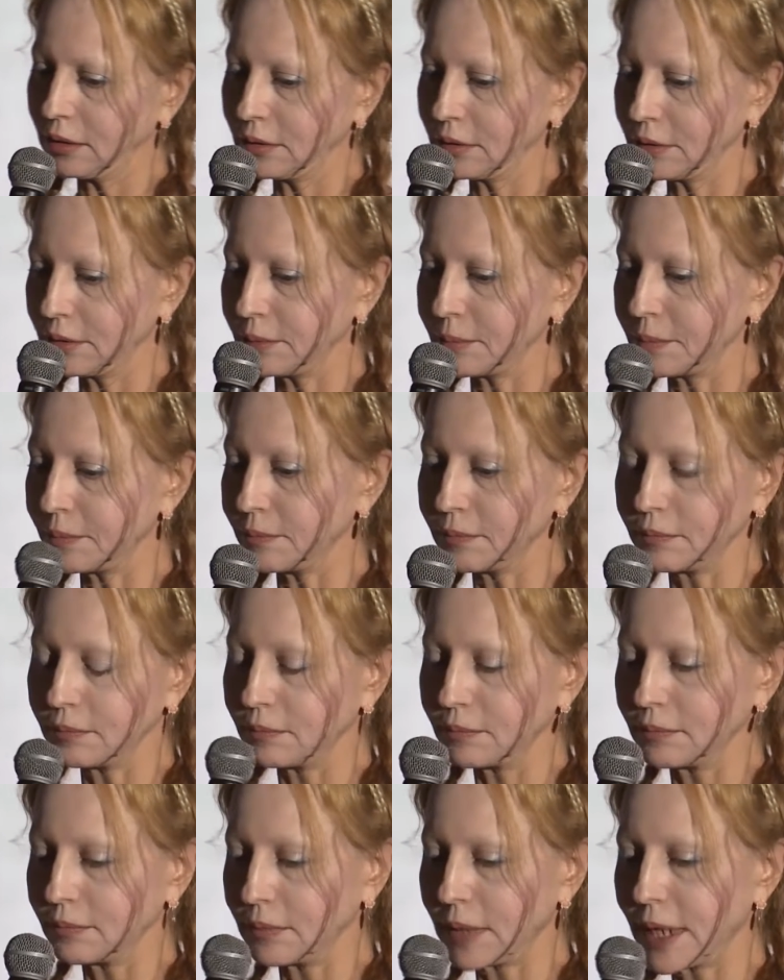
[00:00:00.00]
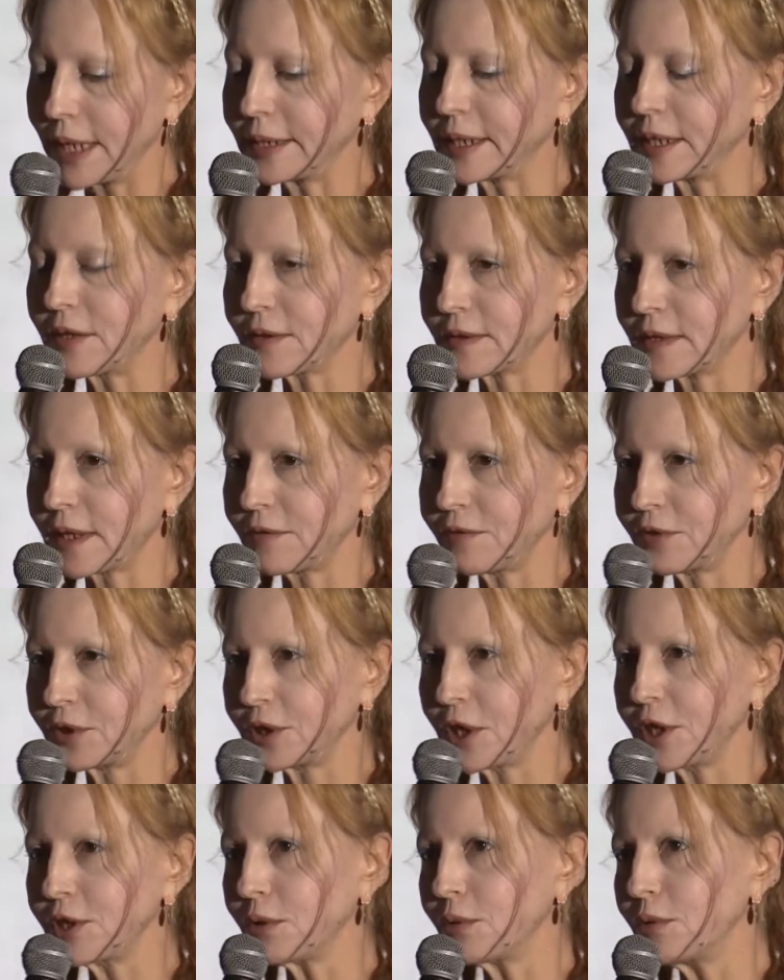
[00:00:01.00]
euh, elle était dans un
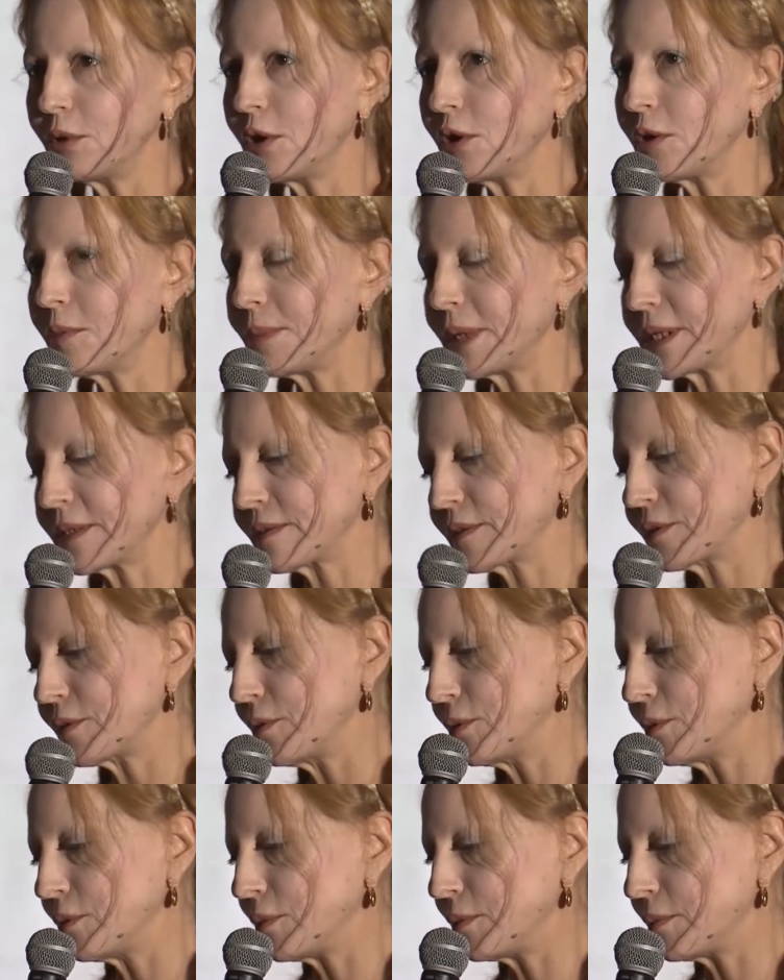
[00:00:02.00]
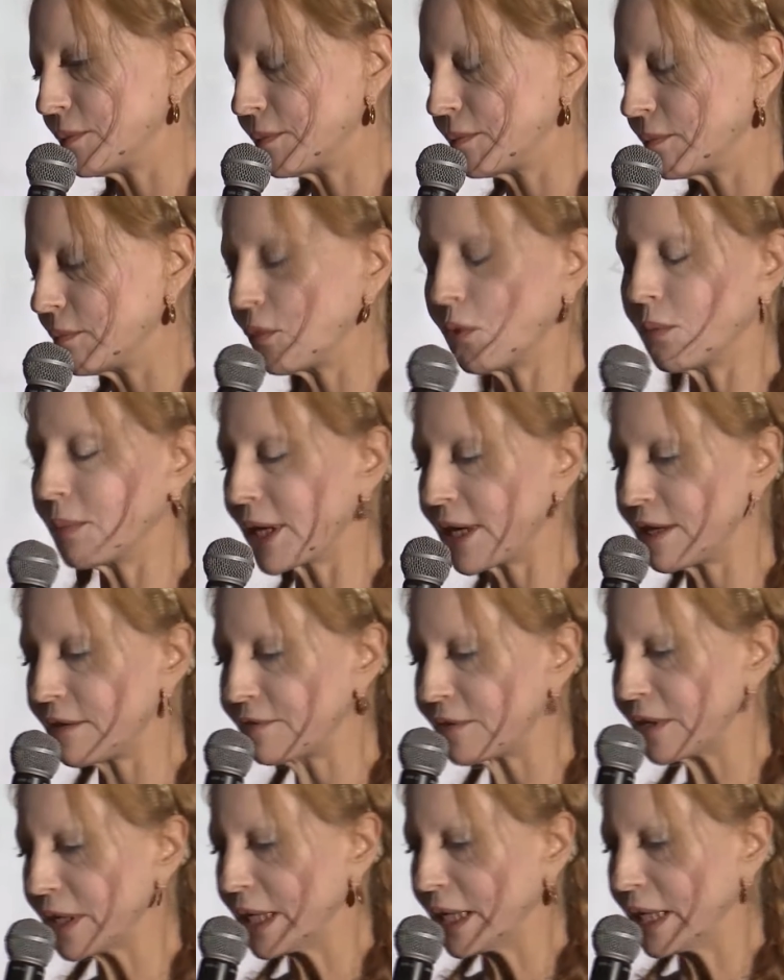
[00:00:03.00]
fauteuil roulant parce que, bon,
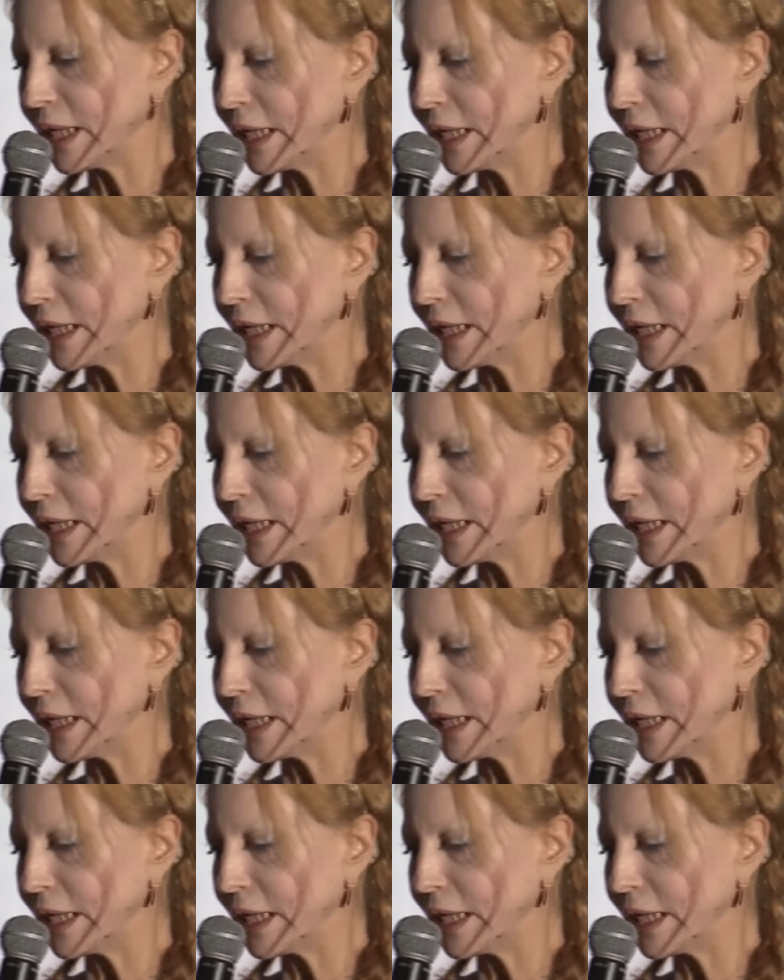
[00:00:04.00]
bref,